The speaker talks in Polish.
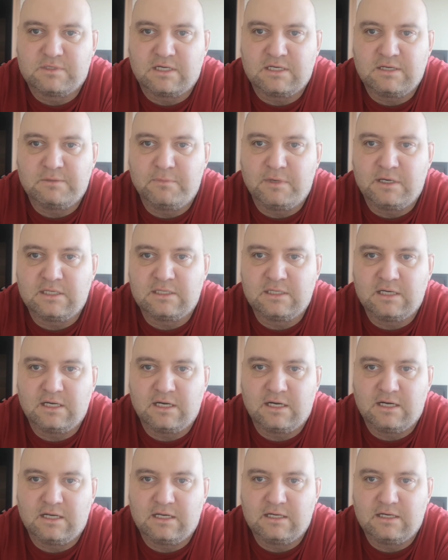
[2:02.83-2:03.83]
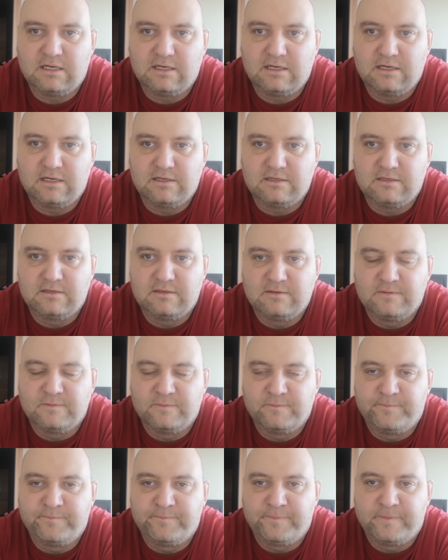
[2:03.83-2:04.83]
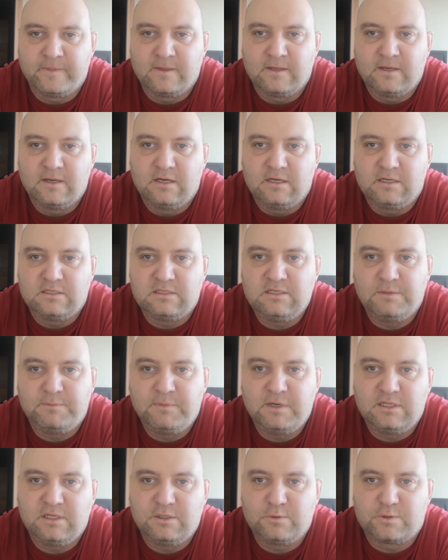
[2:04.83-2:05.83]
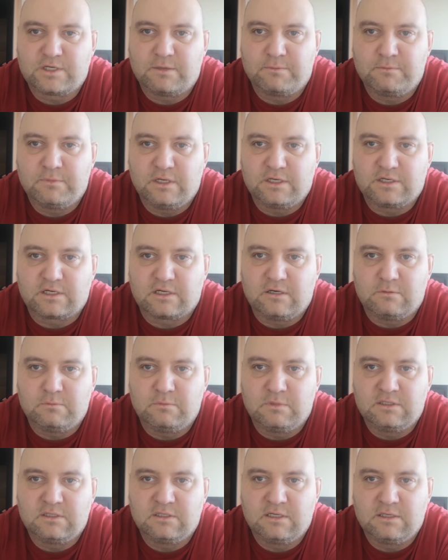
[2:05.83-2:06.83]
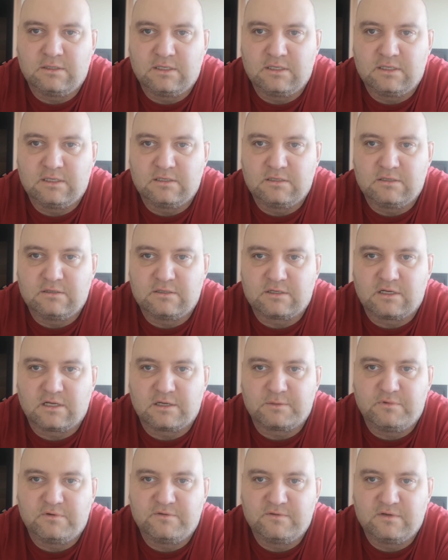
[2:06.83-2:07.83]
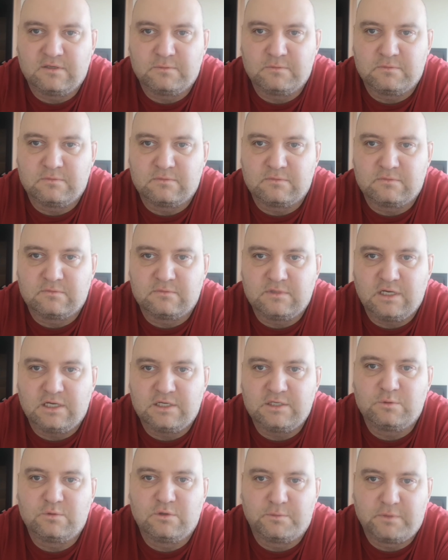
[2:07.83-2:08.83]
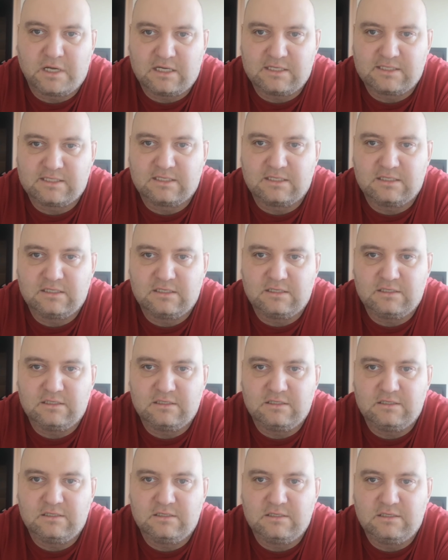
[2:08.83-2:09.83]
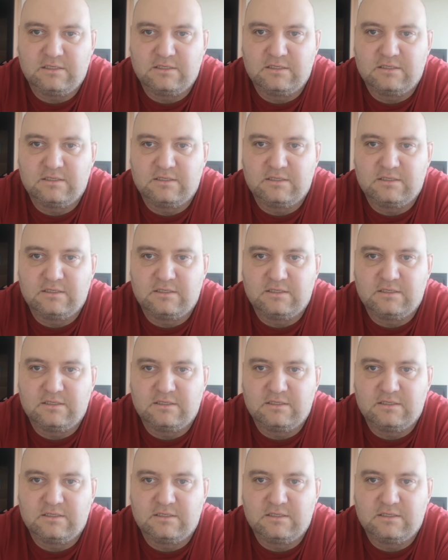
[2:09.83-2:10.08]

zdaniem będę, ale nie będę już tam mieszkał. Będę, że tak powiem, jeździł do pracy i